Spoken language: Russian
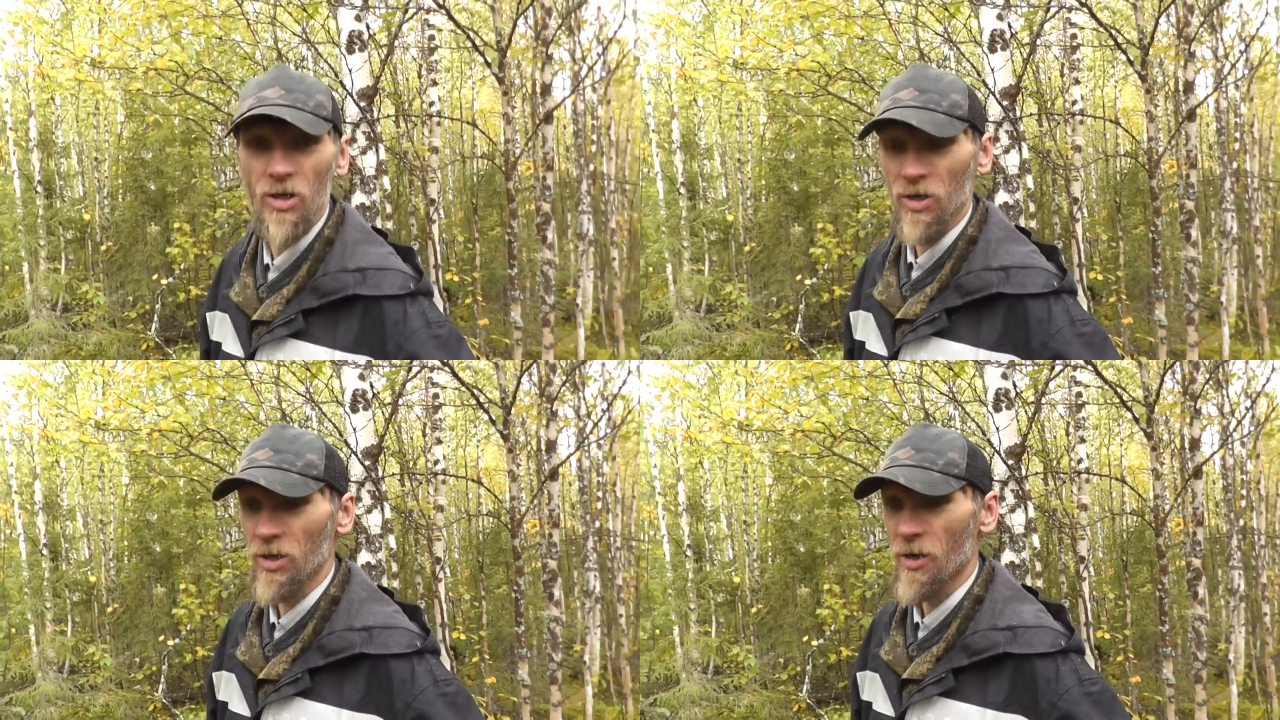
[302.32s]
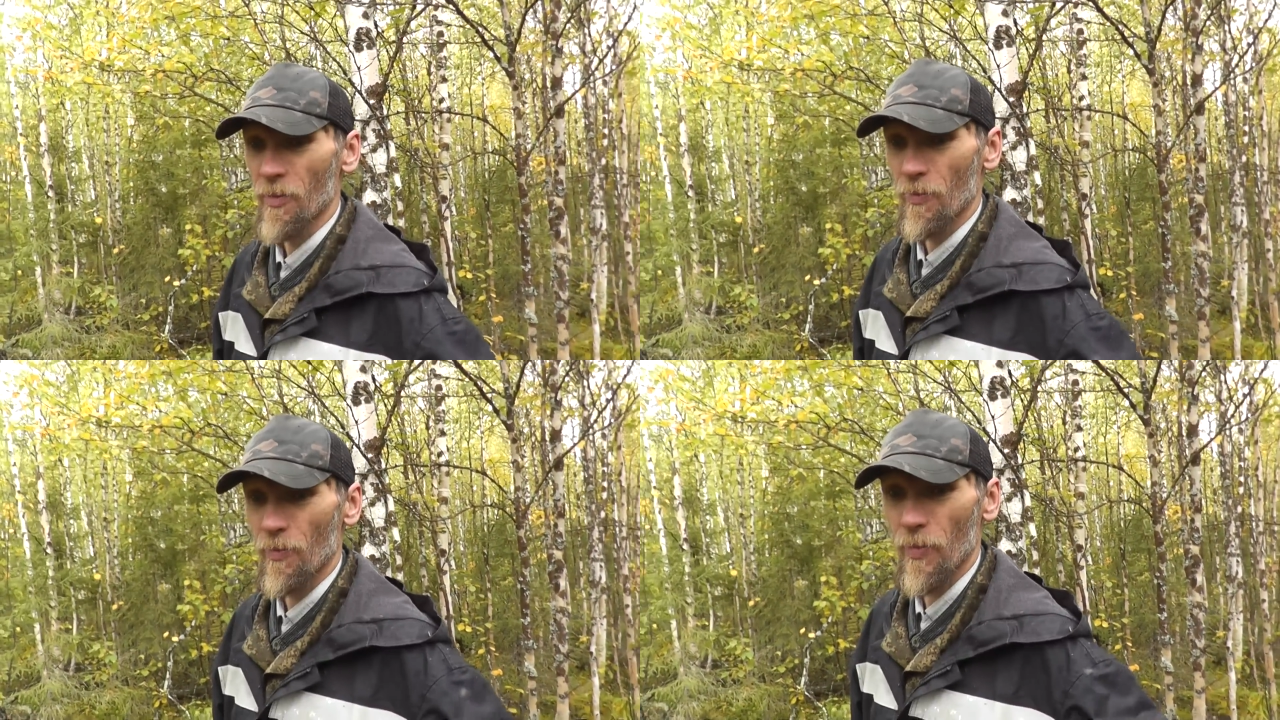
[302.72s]
считаю,
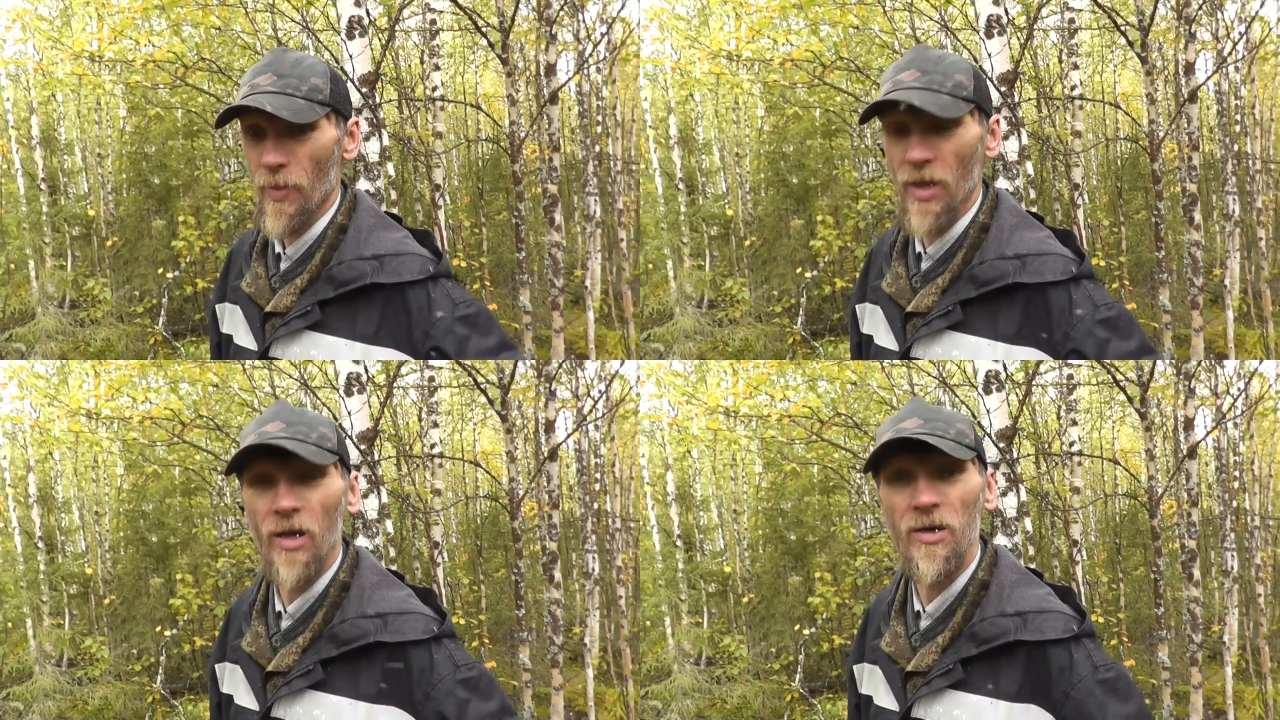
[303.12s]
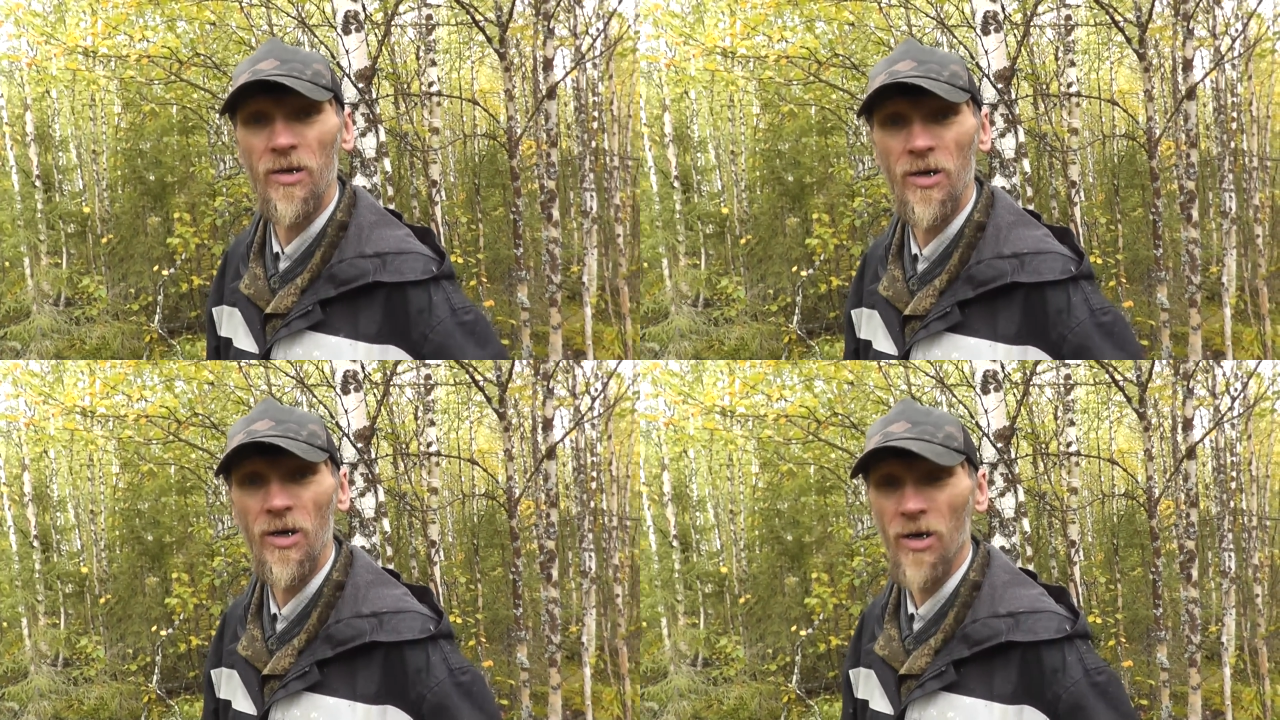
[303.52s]
на,
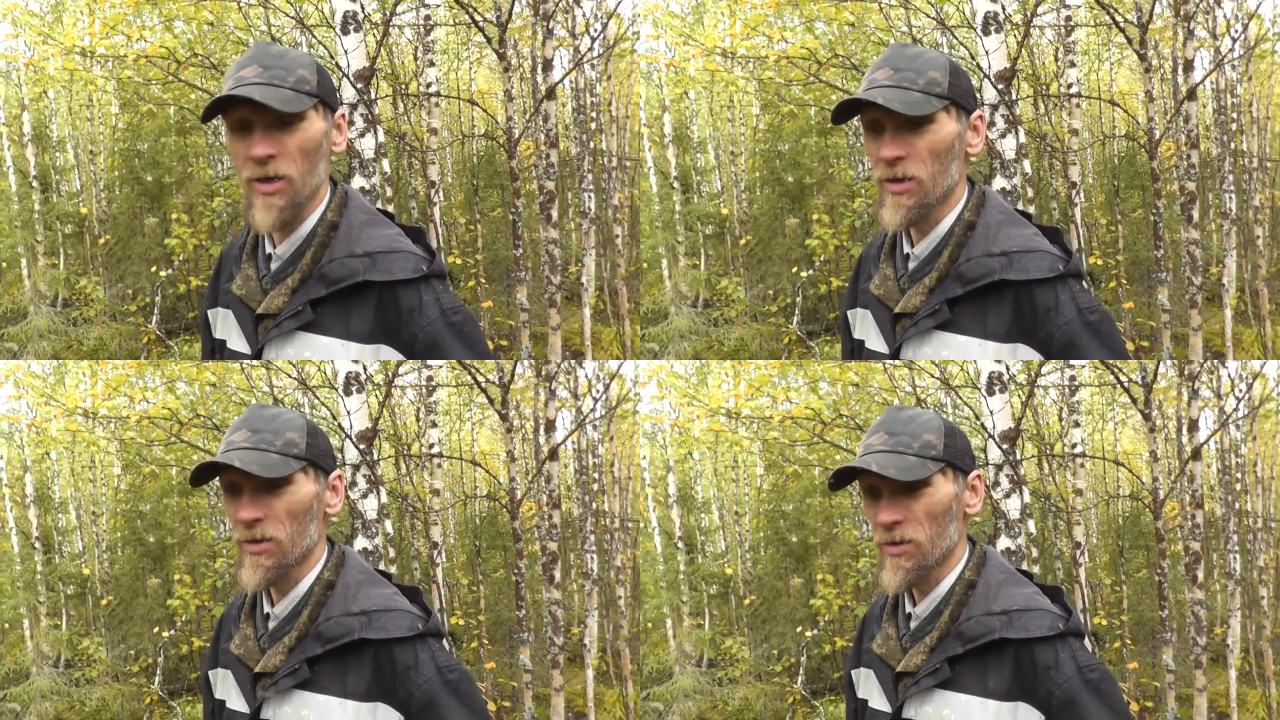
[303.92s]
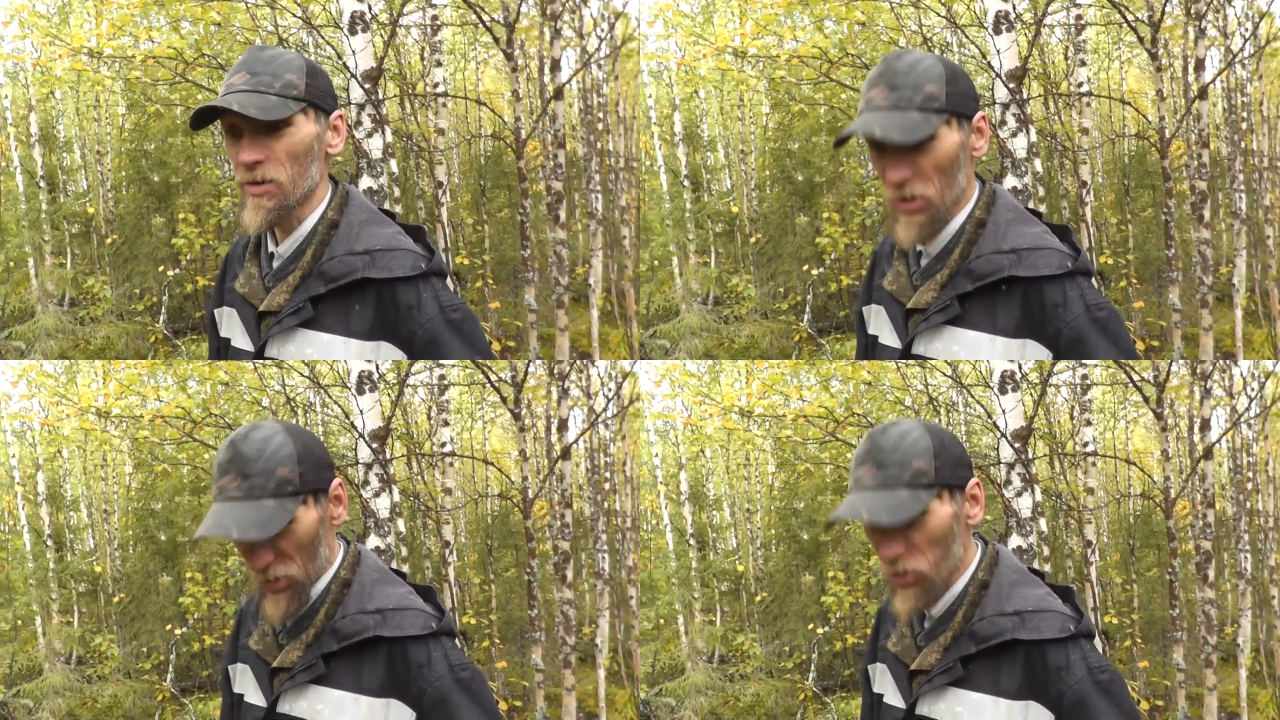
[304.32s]
обратно пойдем, еще,
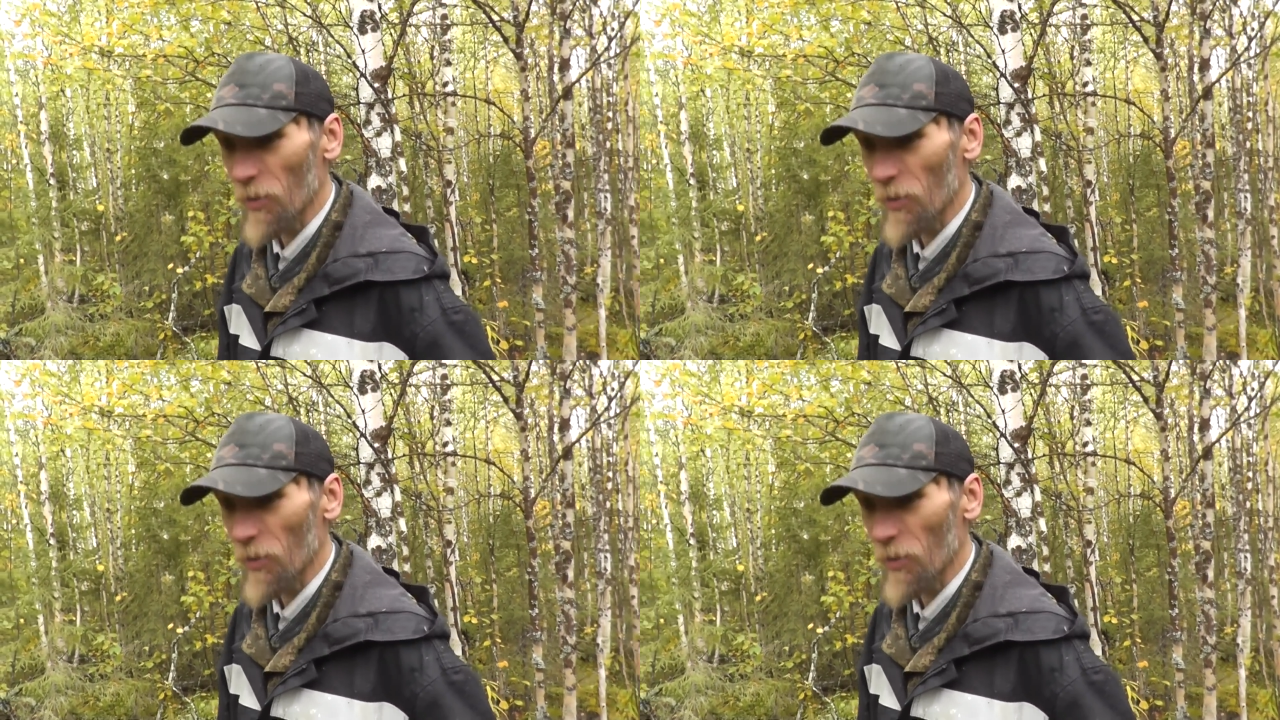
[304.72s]
может, что-то